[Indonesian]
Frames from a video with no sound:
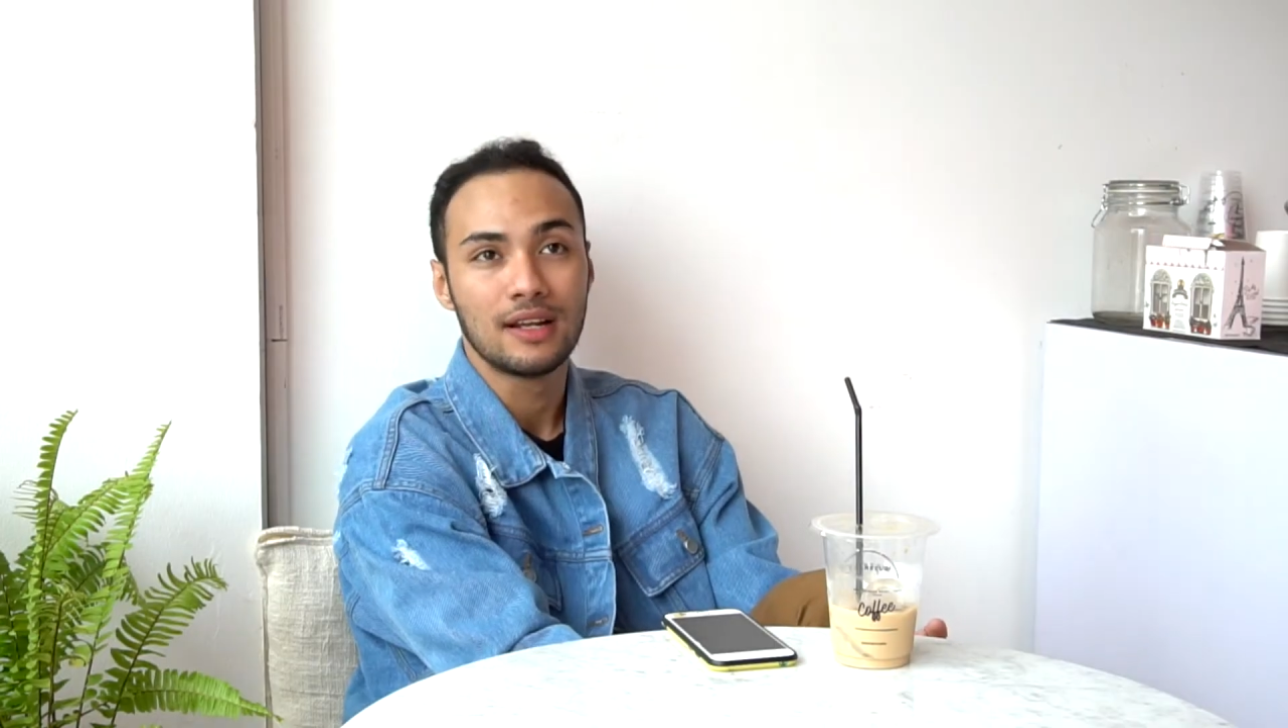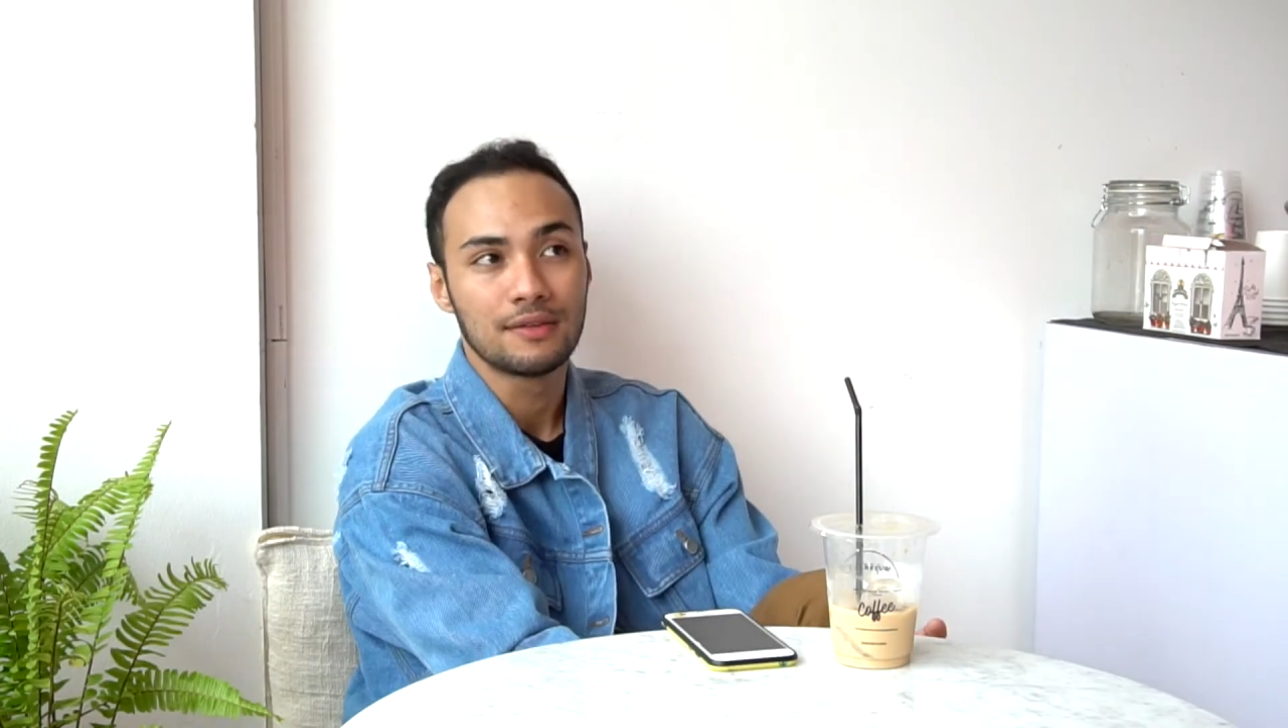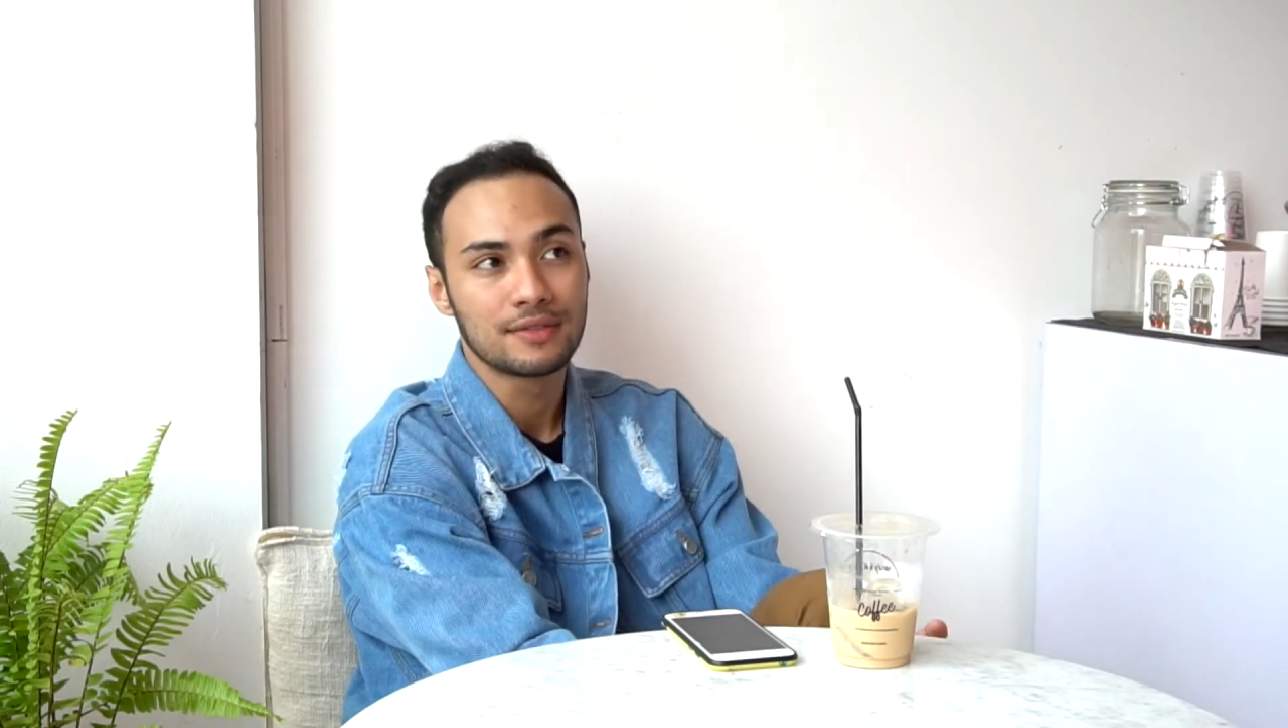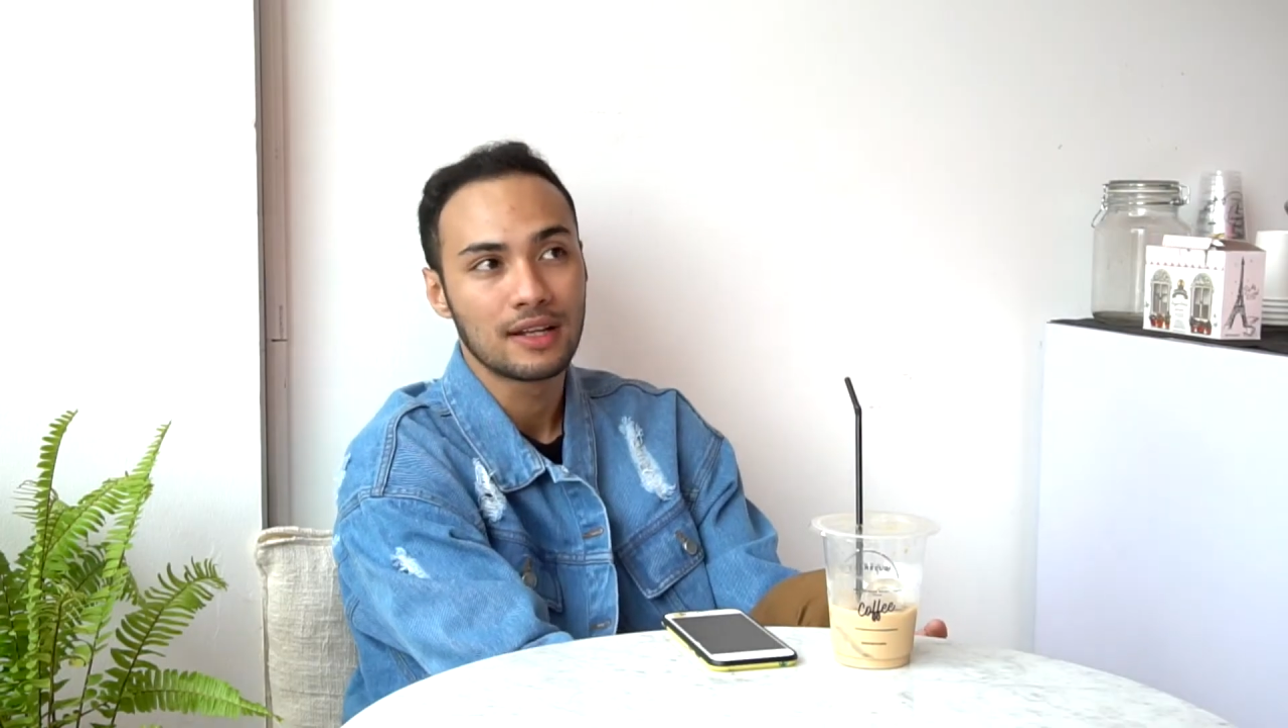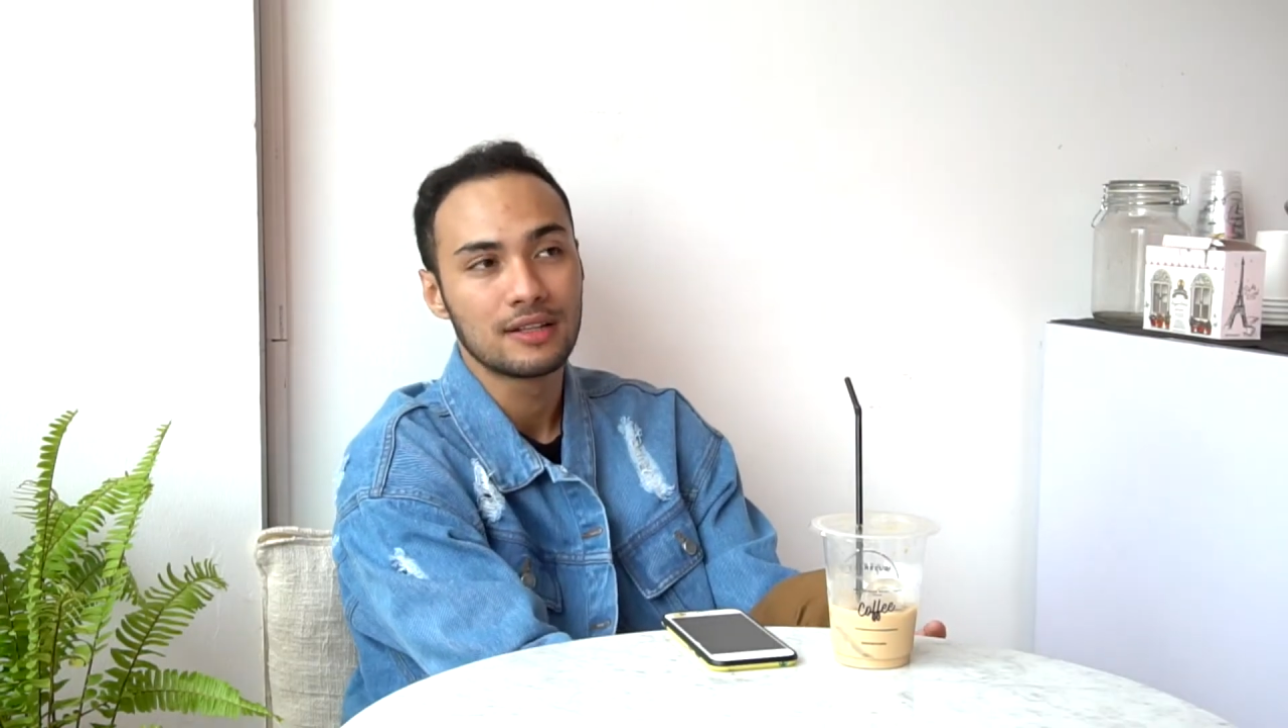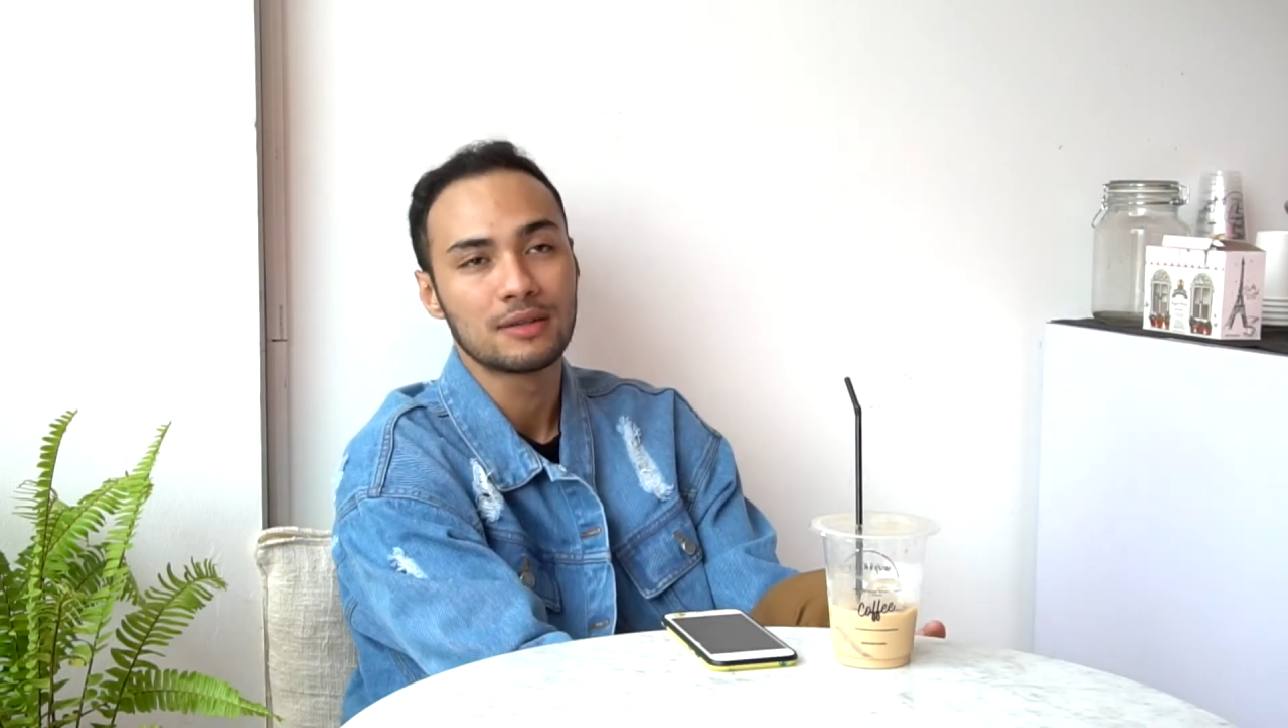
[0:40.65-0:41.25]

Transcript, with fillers: Lifestyle